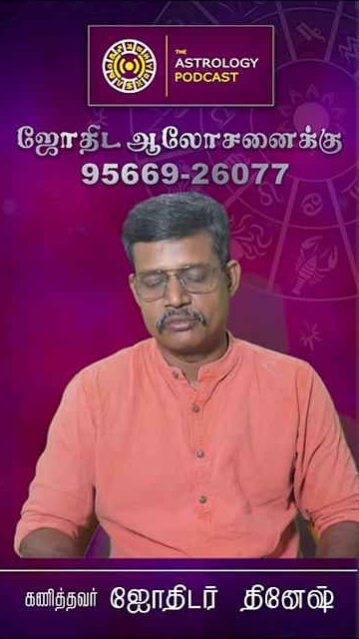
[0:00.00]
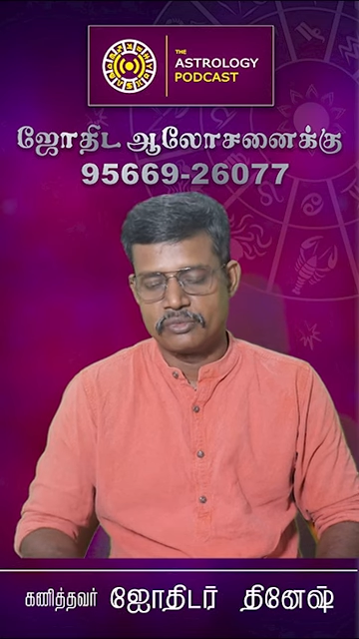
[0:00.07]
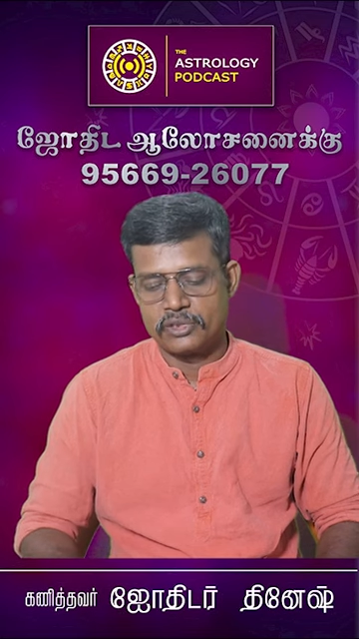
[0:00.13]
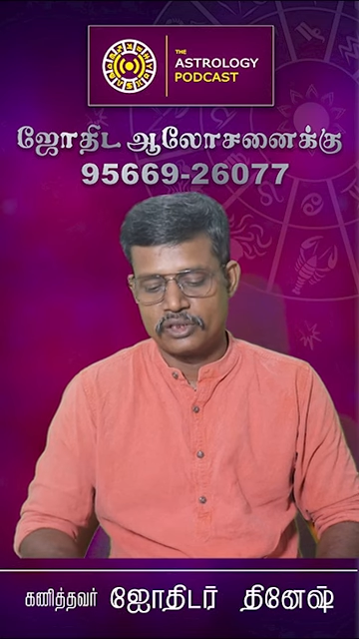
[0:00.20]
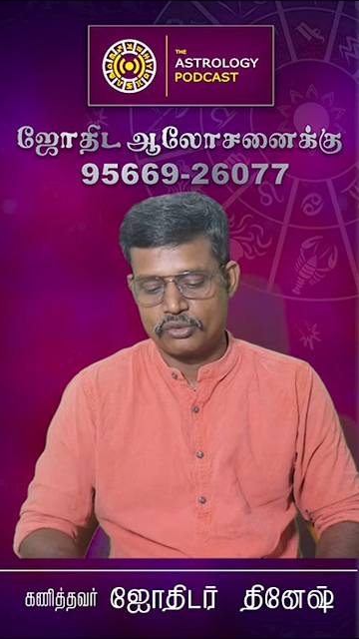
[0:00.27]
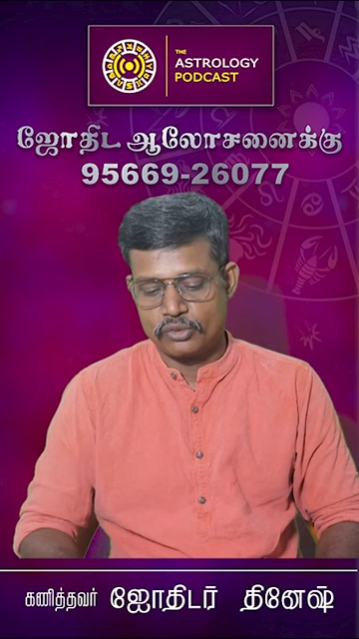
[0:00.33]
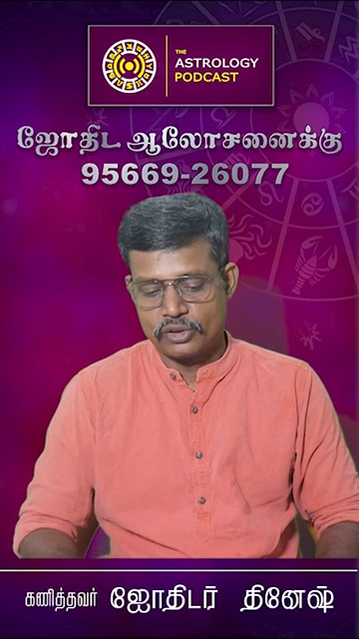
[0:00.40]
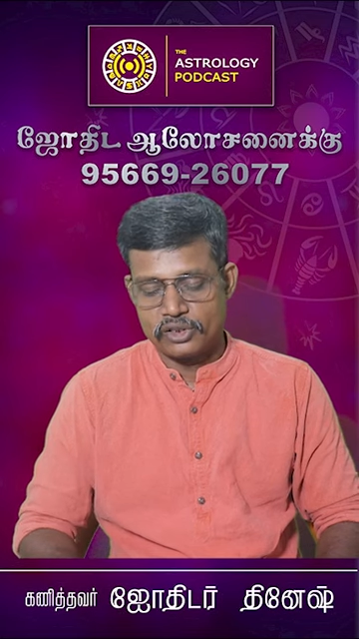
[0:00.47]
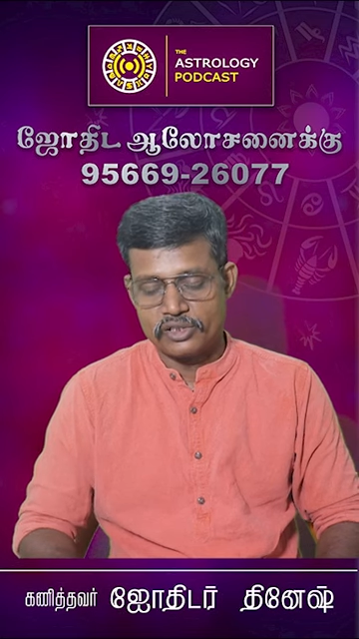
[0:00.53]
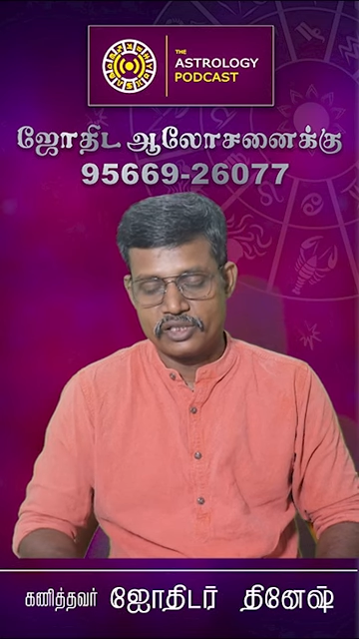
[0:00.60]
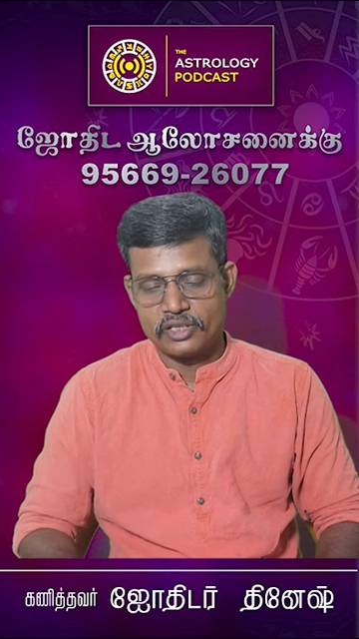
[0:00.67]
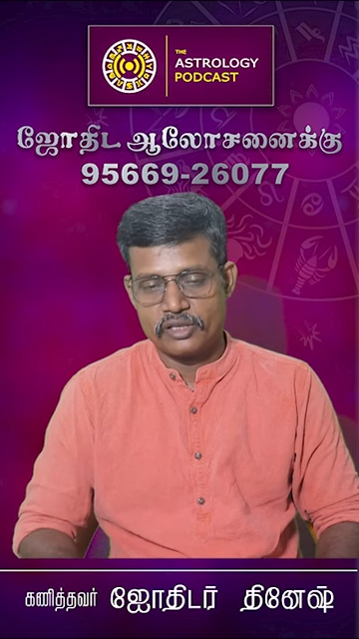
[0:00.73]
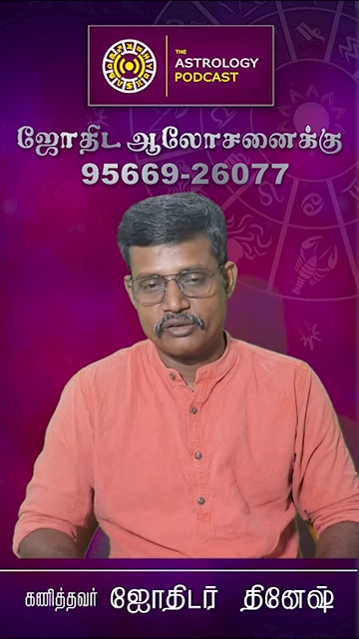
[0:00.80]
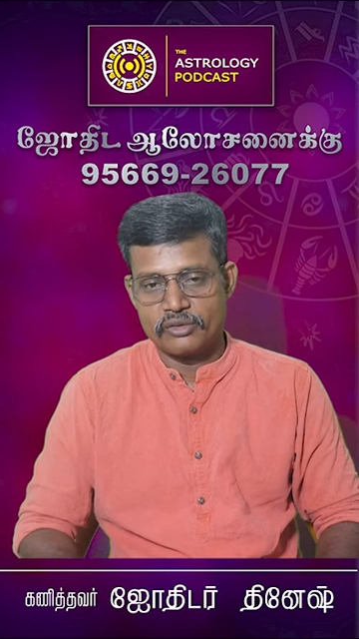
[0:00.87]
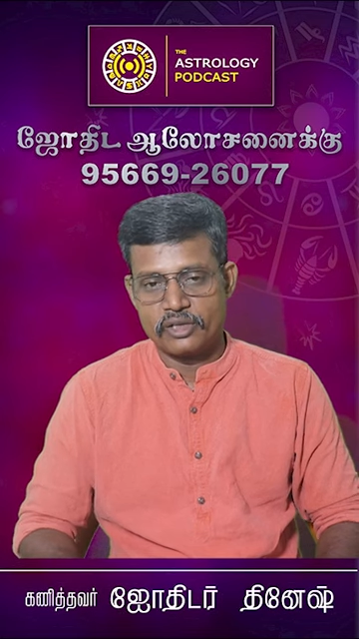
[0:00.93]
இது மாதிரி
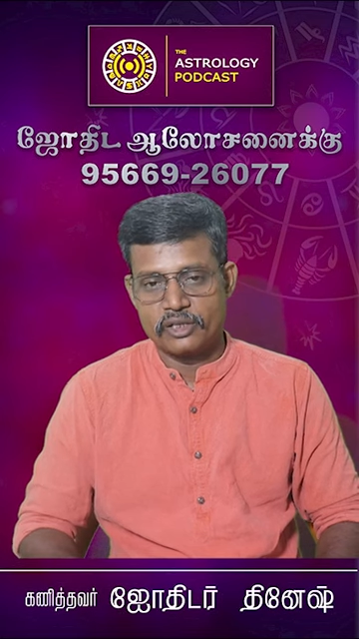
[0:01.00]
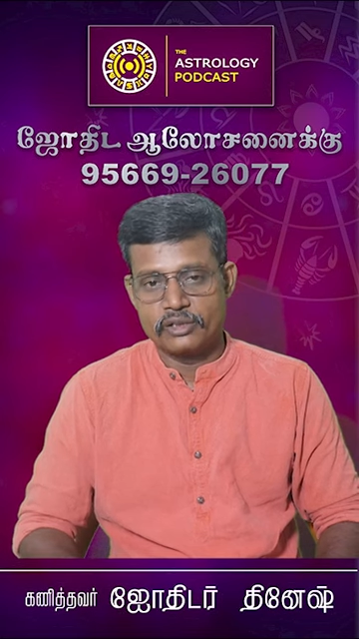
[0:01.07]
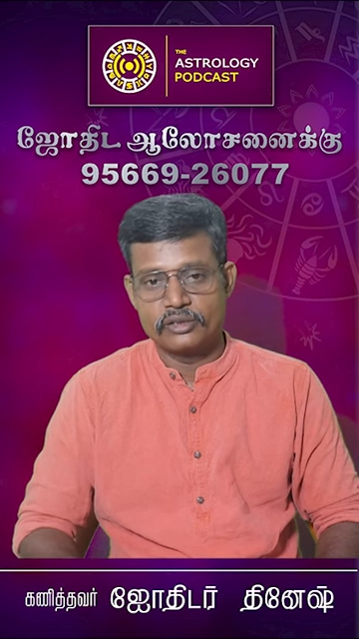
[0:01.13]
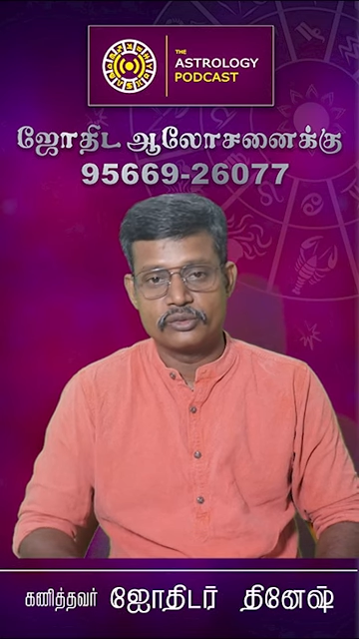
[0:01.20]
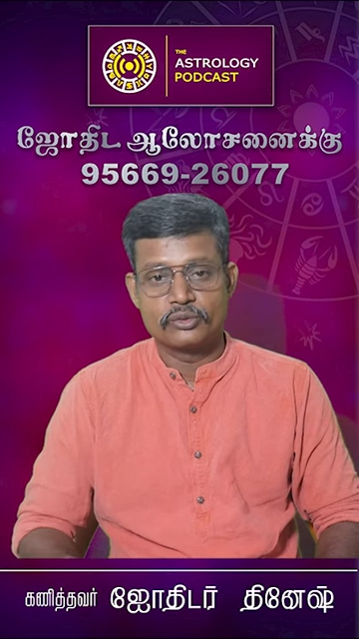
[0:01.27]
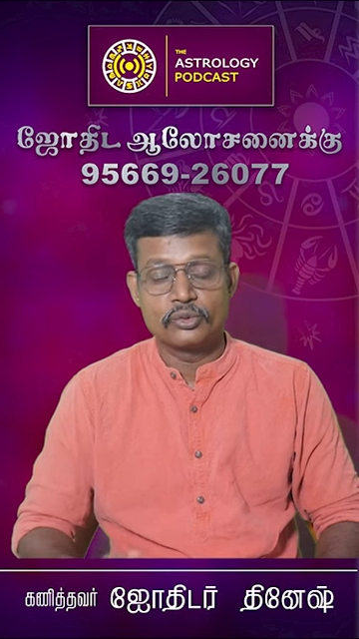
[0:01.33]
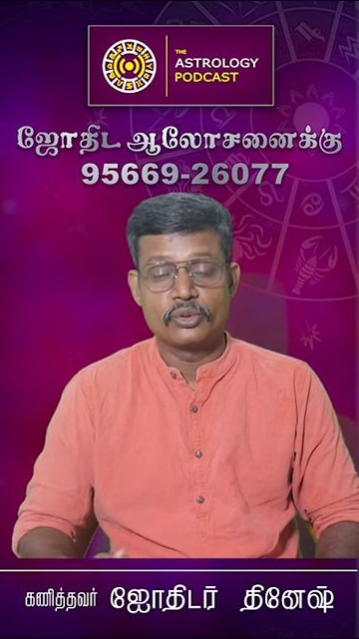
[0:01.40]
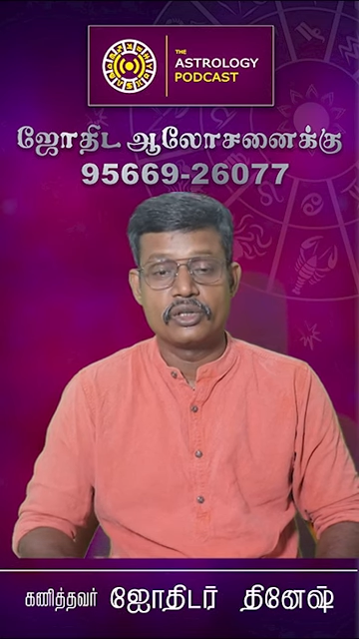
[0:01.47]
தொழில் செய்கிறவங்களுக்கு